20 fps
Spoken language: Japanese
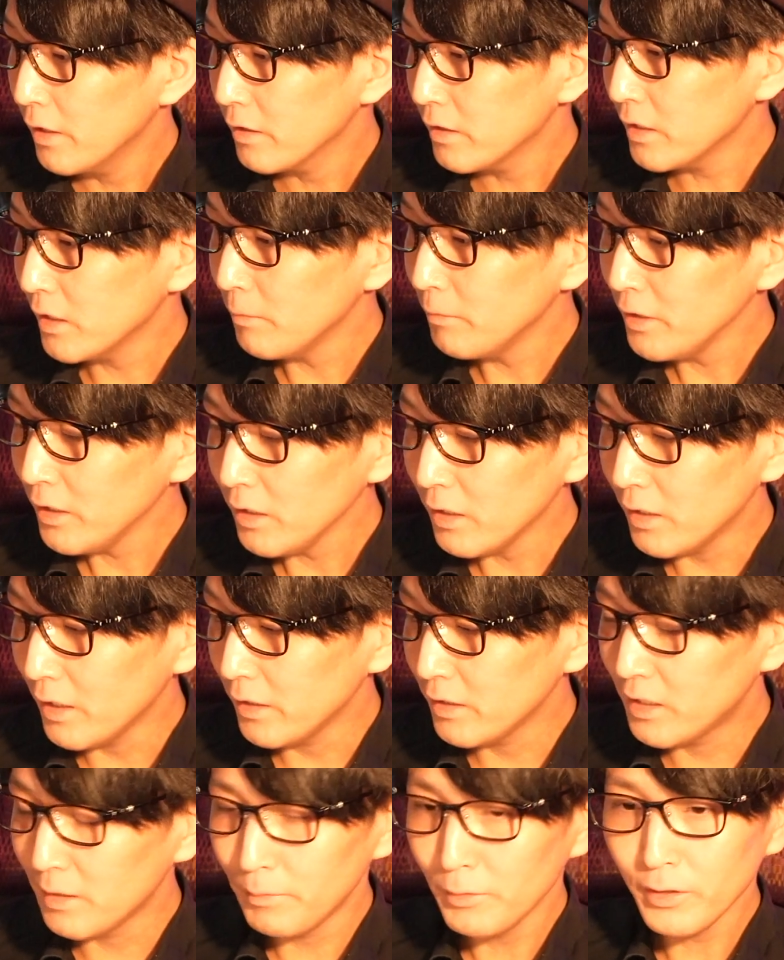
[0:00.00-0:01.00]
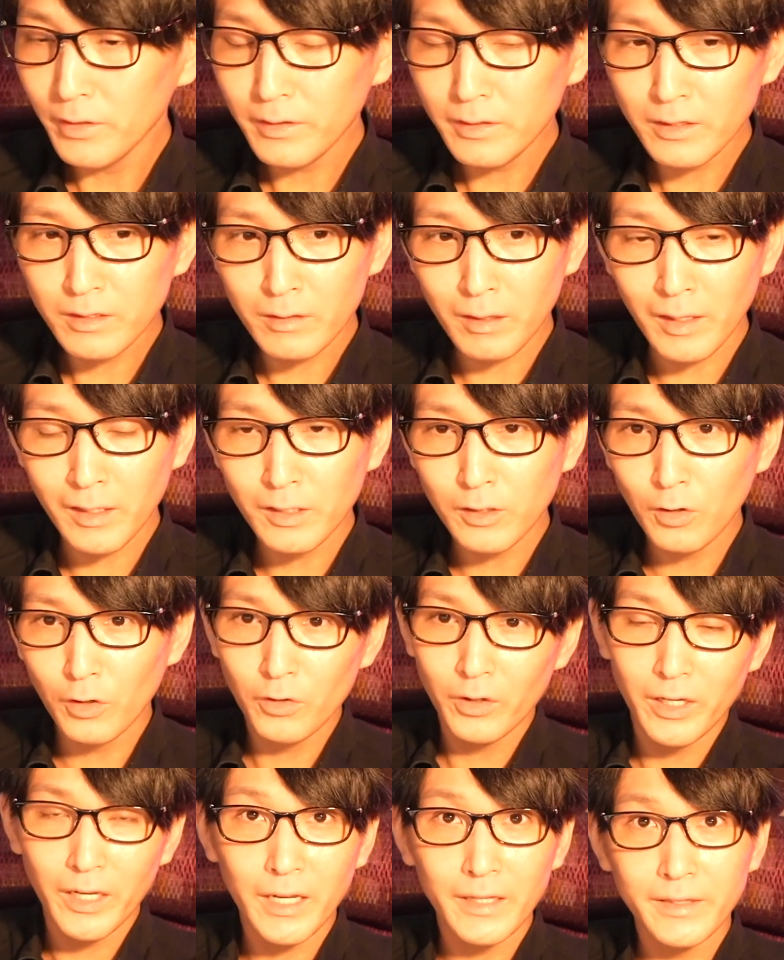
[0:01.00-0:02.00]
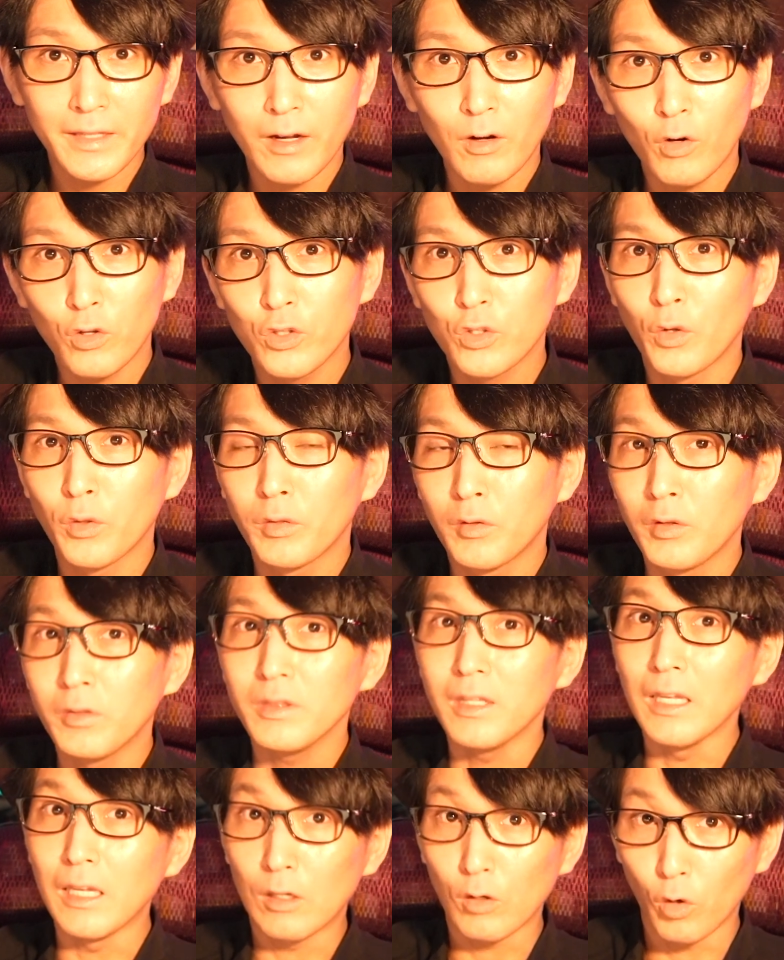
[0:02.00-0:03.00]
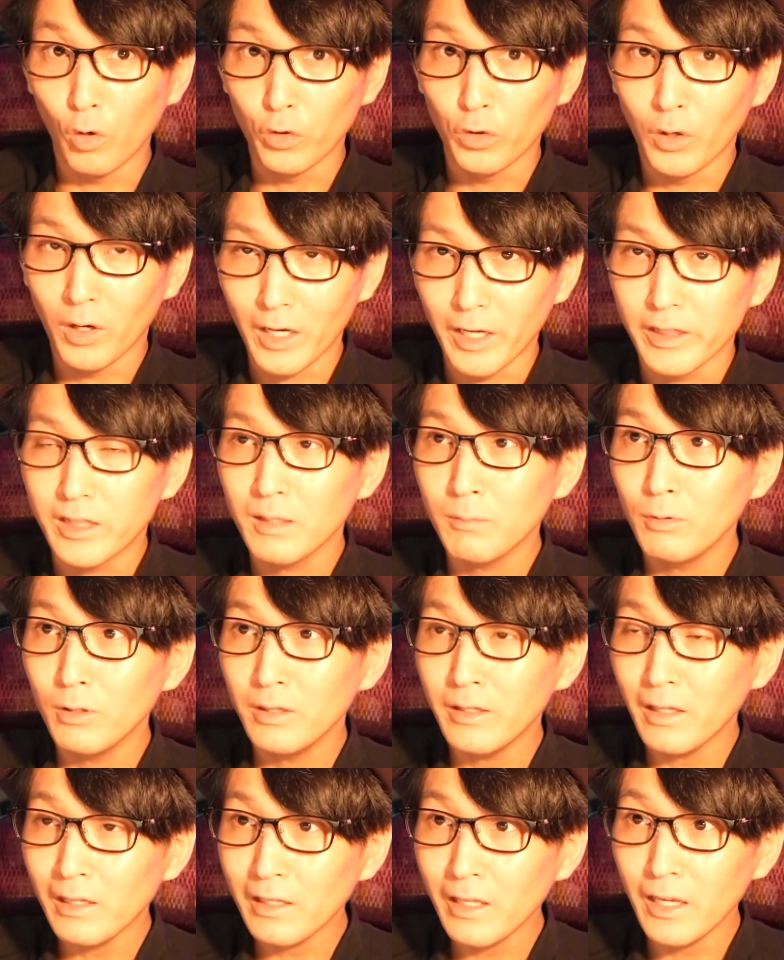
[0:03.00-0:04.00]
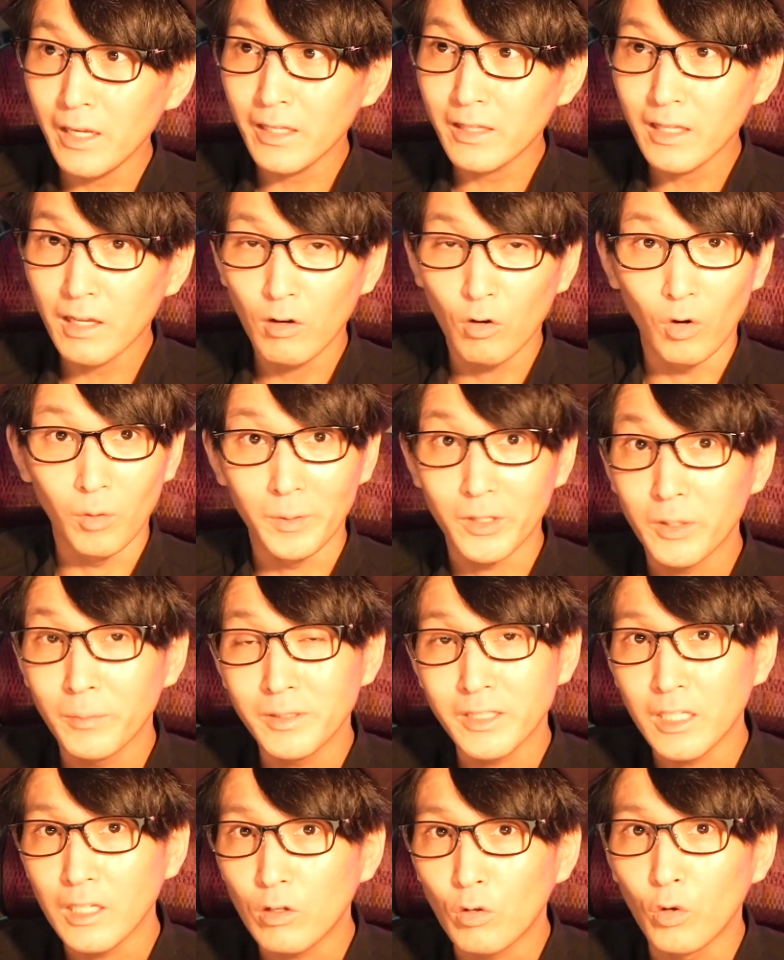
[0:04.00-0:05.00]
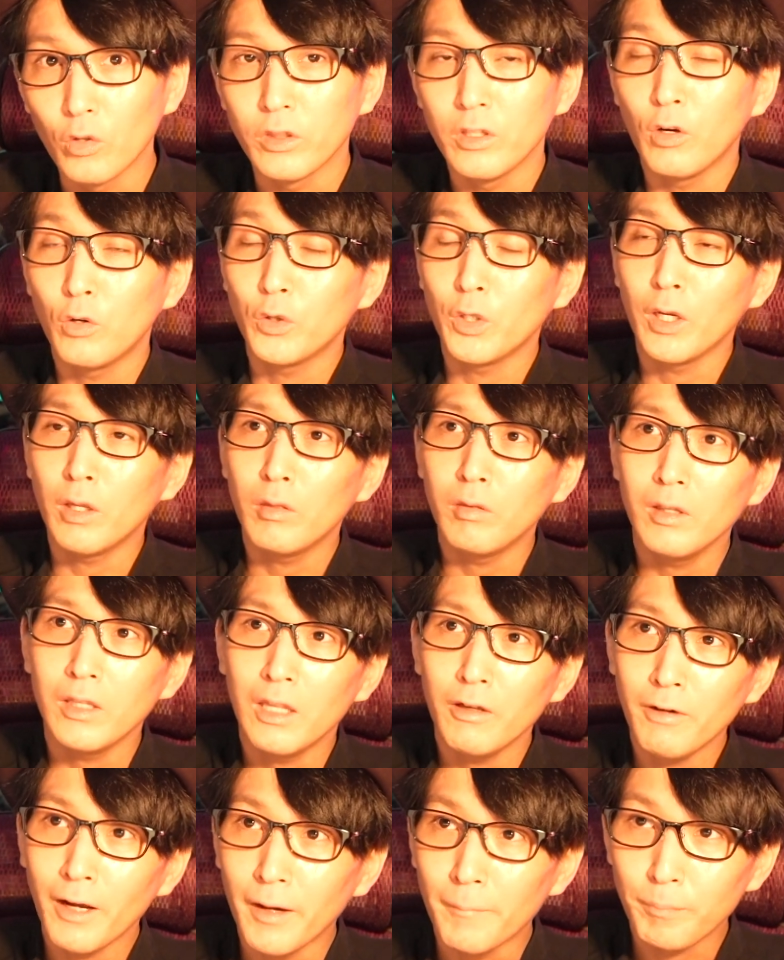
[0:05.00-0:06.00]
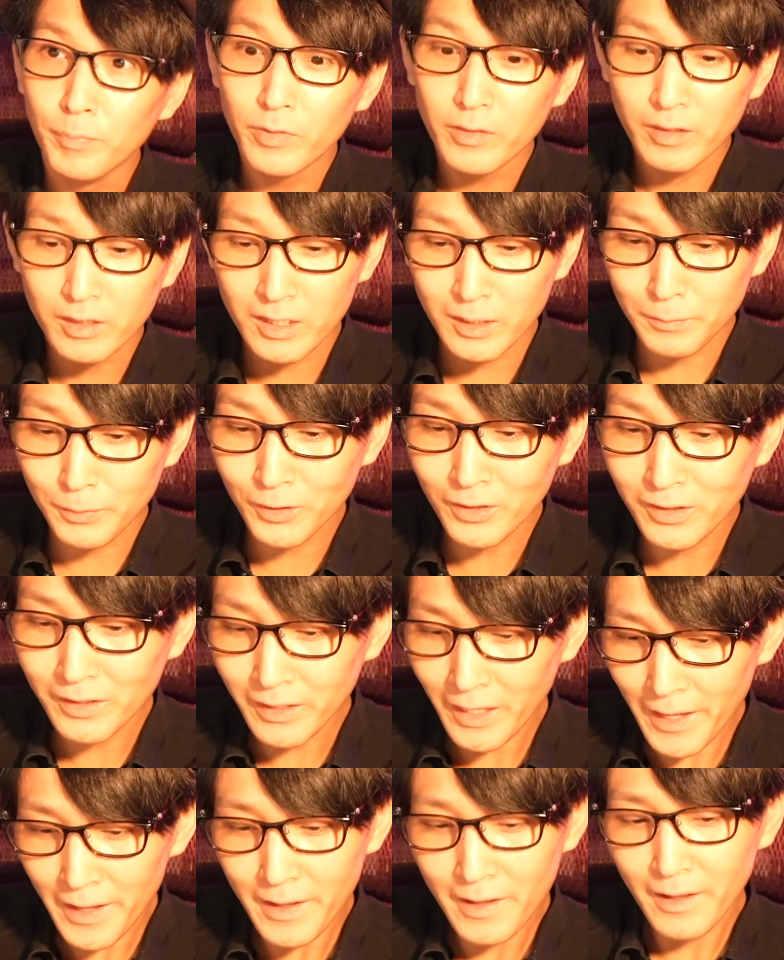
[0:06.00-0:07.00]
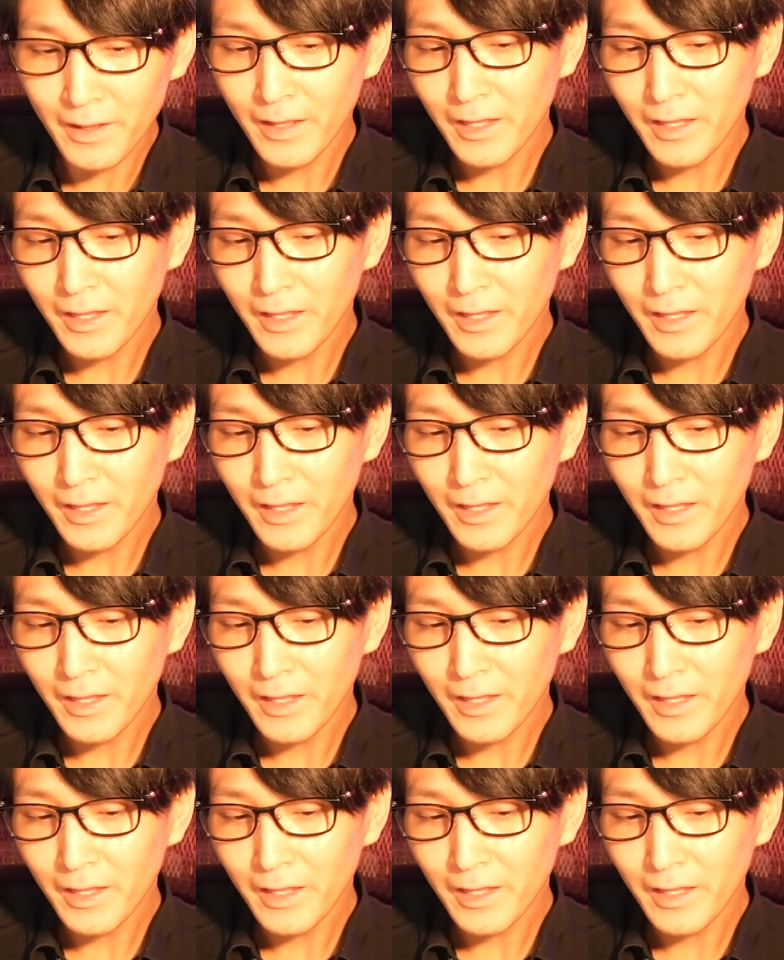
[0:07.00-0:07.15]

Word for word: ちなみに自分専用の英単語帳を作っていこうとか自分なりに英単語をまとめていこうっていうことについては自分で